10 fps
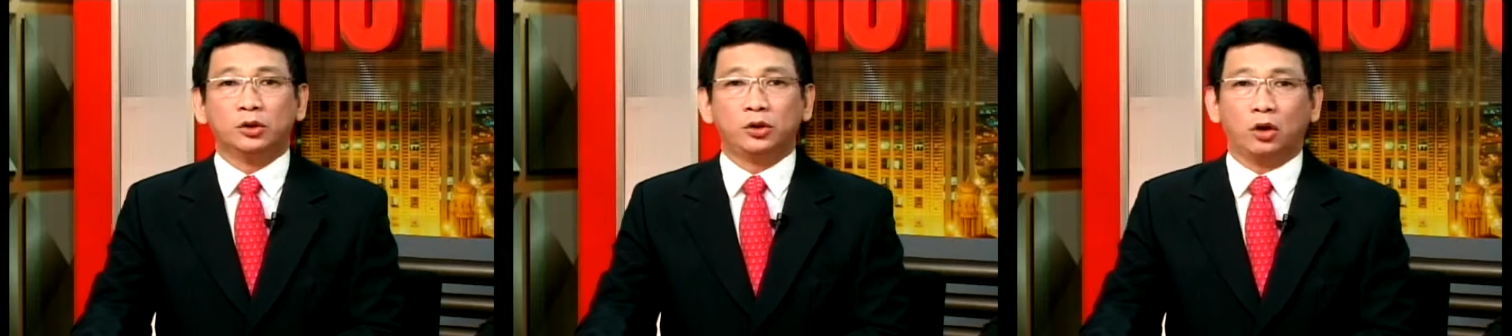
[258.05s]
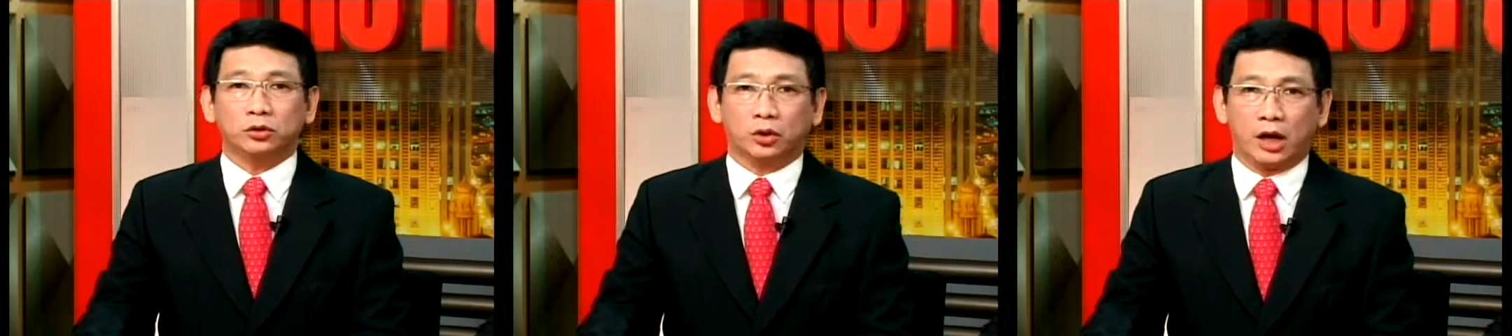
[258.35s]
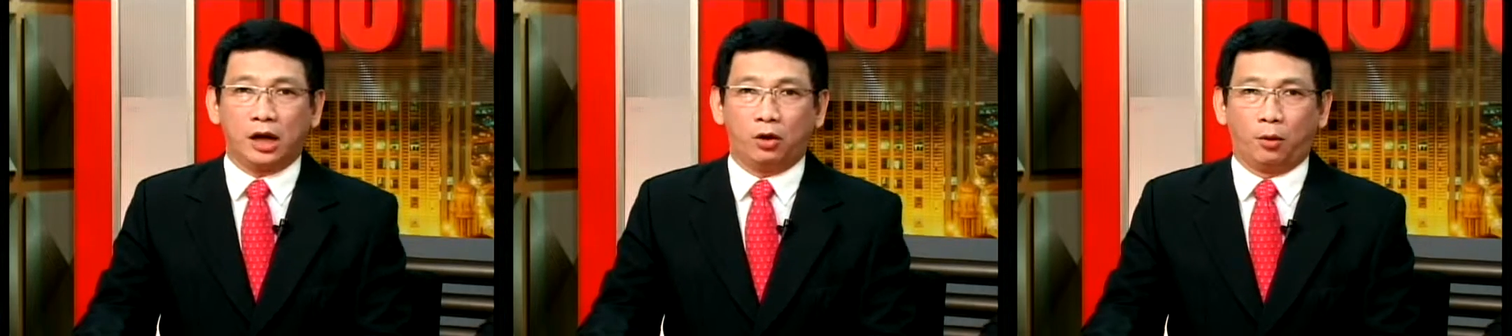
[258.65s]

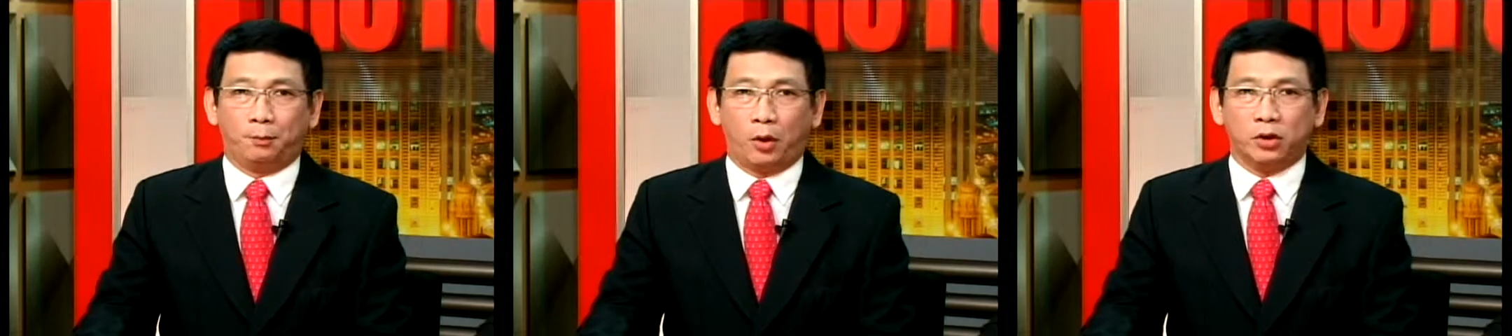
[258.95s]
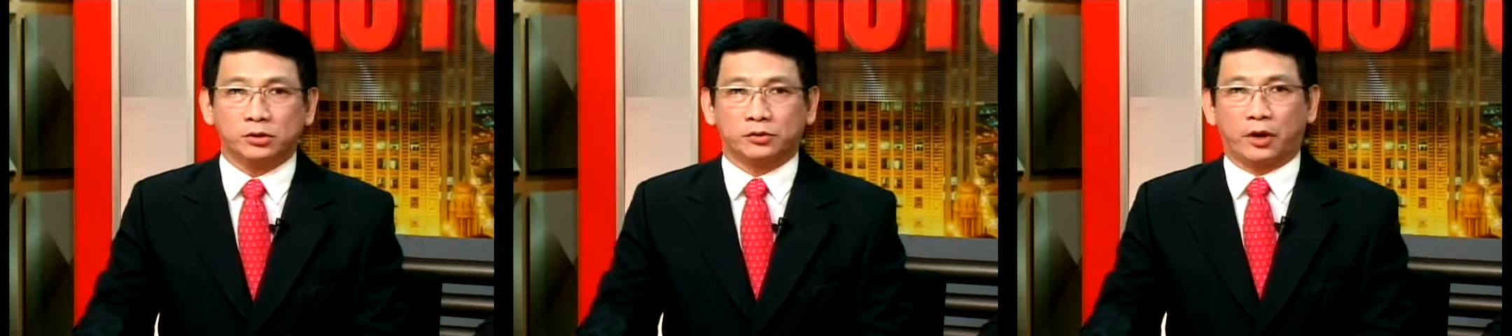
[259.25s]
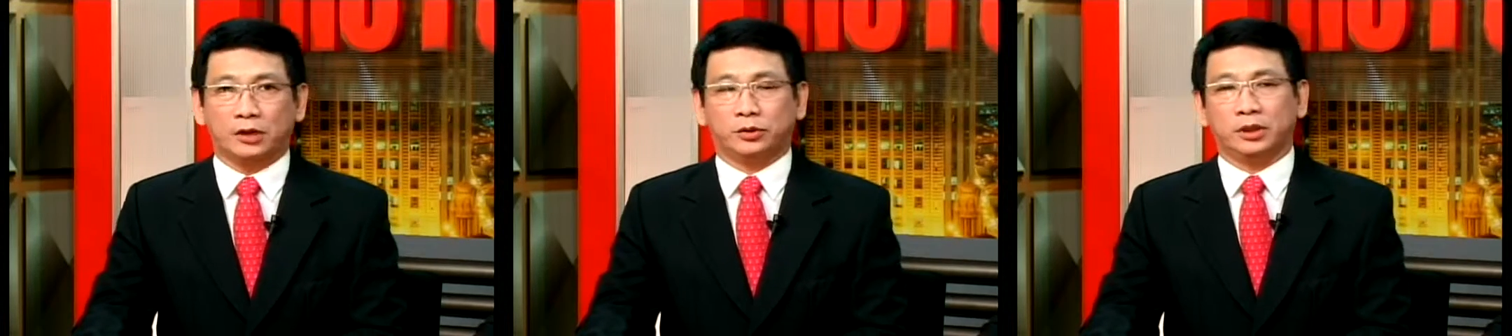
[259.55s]
doctoral o
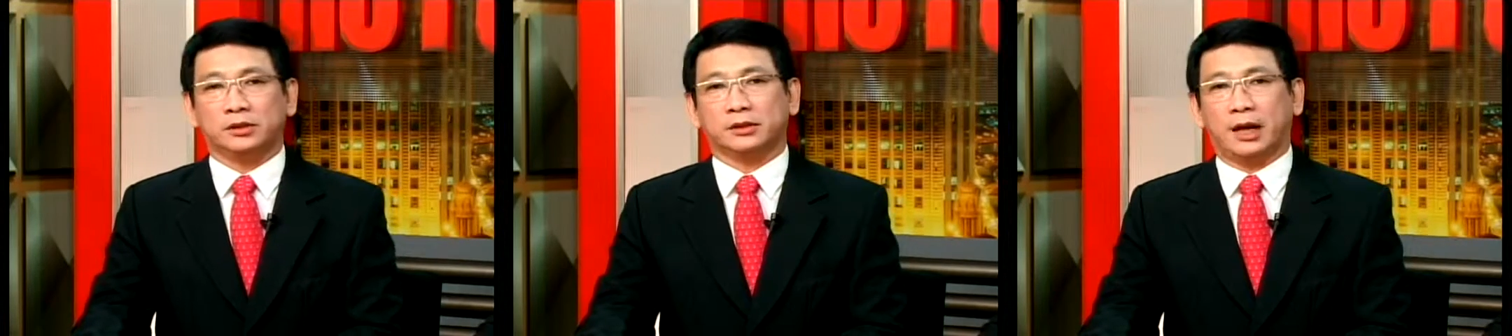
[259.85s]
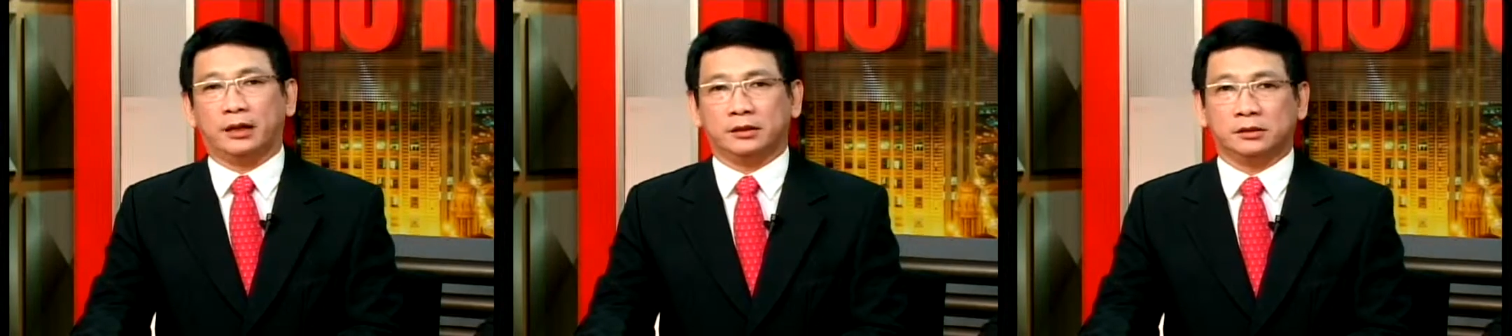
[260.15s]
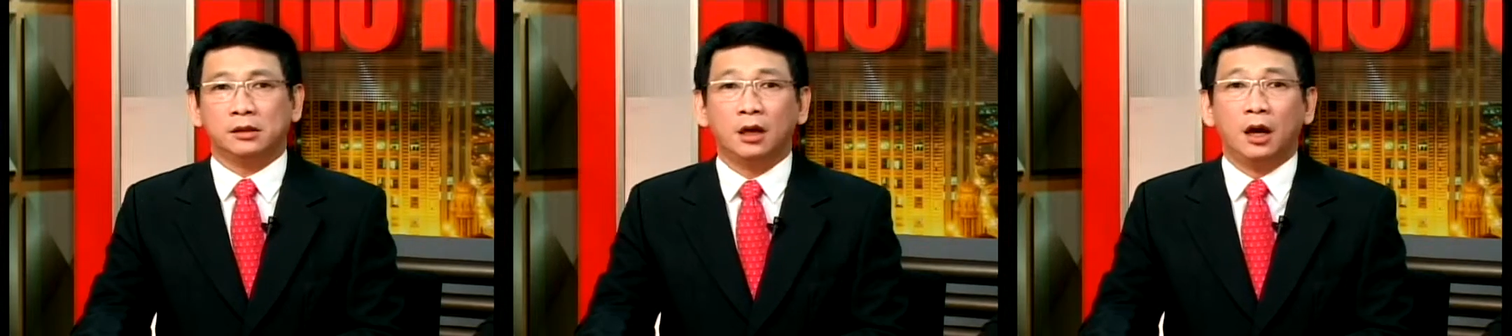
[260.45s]
postgraduate
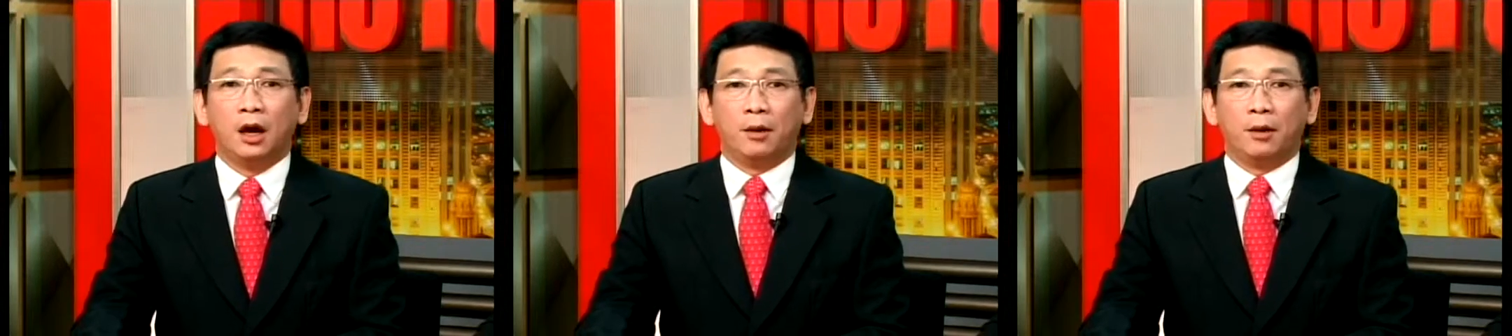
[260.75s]
studies.